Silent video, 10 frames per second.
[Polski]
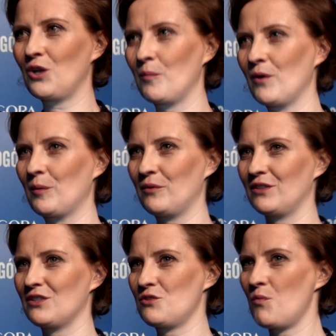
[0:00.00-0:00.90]
Tylko mogę
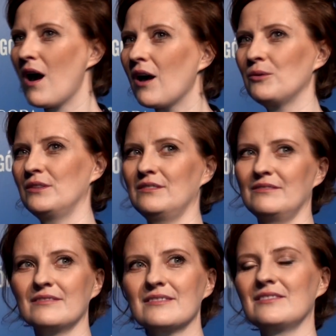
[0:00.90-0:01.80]
powiedzieć wow,
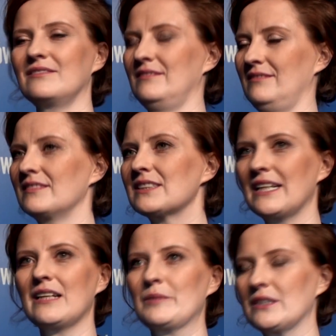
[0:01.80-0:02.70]

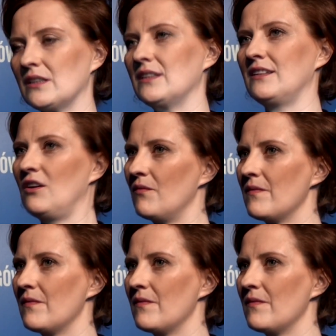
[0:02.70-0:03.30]
zajebiste kino.